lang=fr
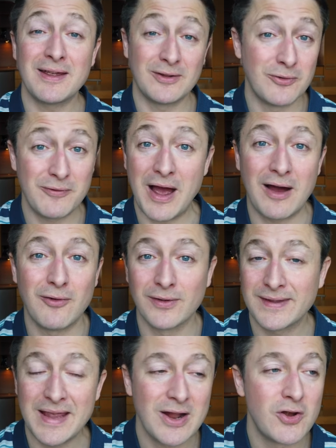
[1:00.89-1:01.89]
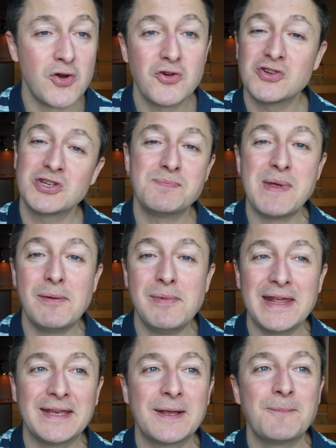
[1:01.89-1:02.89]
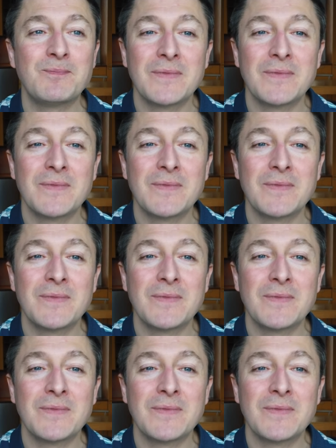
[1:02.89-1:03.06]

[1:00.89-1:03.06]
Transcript: et de faire avancer le schmilblick.